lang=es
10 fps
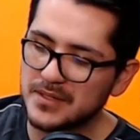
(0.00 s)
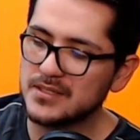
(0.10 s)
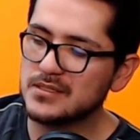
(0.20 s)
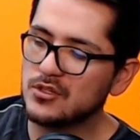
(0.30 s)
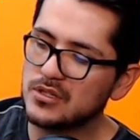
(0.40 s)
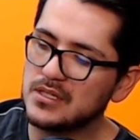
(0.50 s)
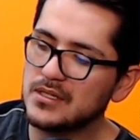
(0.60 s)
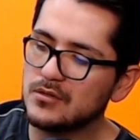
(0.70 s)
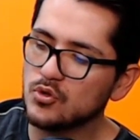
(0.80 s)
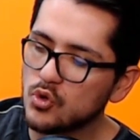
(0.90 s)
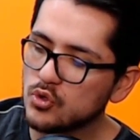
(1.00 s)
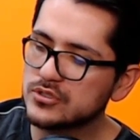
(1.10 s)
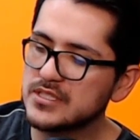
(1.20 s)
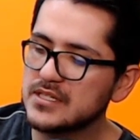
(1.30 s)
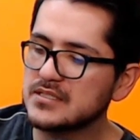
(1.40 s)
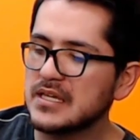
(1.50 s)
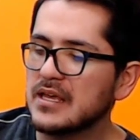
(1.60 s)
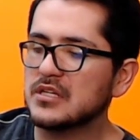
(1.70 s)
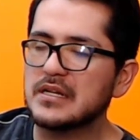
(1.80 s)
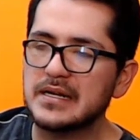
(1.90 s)
Obviamente este no tiene luces,
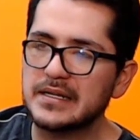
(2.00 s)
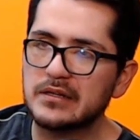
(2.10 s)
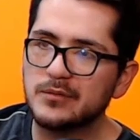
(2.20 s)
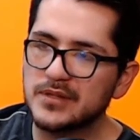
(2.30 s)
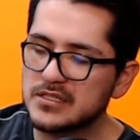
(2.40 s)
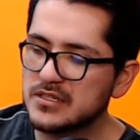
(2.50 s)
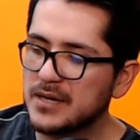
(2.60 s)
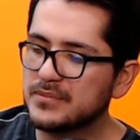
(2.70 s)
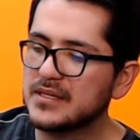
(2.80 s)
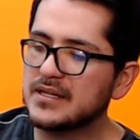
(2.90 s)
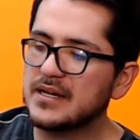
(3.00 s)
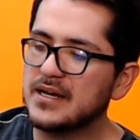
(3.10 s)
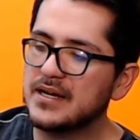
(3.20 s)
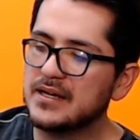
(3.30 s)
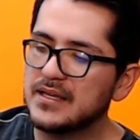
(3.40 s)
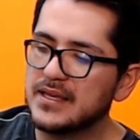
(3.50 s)
no tiene la retroalimentación áptica,